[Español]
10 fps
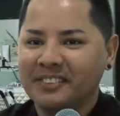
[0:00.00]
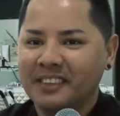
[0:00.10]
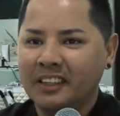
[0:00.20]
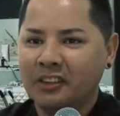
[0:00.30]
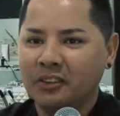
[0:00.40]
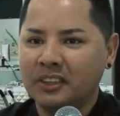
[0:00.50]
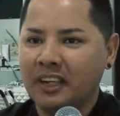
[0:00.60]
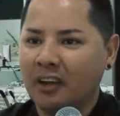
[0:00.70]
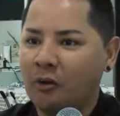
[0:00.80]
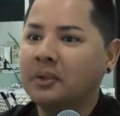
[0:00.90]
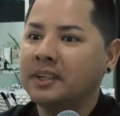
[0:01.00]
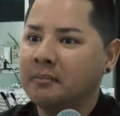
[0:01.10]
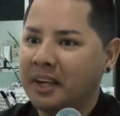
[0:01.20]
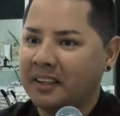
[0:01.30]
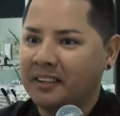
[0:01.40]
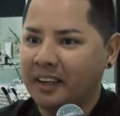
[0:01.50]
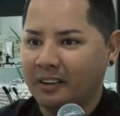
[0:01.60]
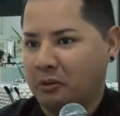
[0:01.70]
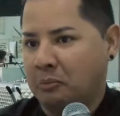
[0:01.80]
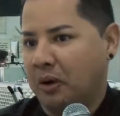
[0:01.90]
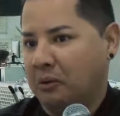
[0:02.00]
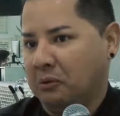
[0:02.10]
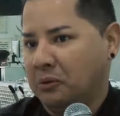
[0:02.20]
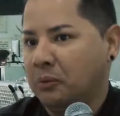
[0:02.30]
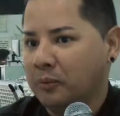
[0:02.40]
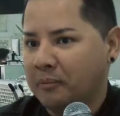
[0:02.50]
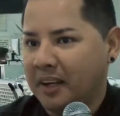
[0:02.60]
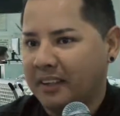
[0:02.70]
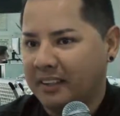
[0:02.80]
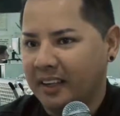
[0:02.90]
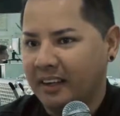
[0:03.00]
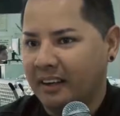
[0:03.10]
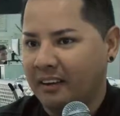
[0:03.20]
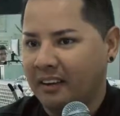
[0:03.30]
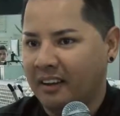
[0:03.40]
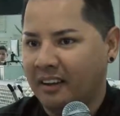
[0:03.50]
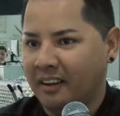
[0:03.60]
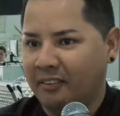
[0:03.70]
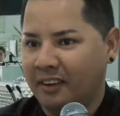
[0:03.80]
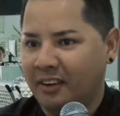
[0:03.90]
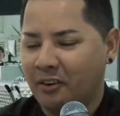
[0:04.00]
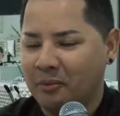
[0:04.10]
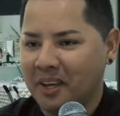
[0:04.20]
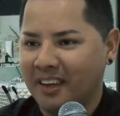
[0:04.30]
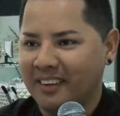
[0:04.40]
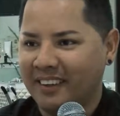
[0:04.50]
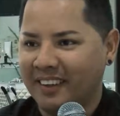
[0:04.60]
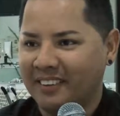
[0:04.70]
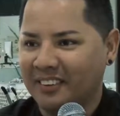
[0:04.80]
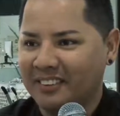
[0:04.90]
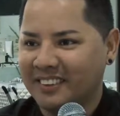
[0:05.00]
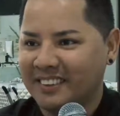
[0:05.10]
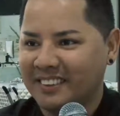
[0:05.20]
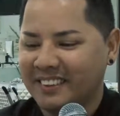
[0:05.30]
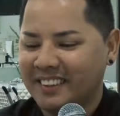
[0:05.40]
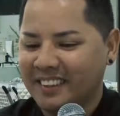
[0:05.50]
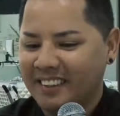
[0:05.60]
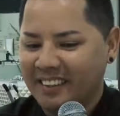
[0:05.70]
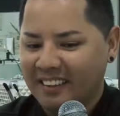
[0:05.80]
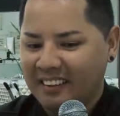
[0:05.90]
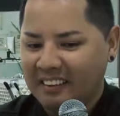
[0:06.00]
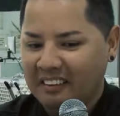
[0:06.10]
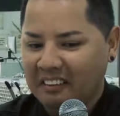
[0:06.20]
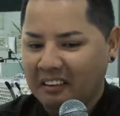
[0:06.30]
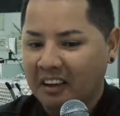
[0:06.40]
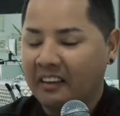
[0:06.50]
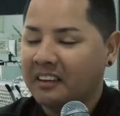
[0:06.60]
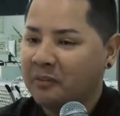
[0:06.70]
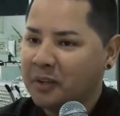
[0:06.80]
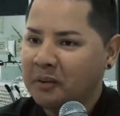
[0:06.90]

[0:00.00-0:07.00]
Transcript: Entonces la comencé a maquillar como acostumbra maquillar a una novia y entonces la terminé de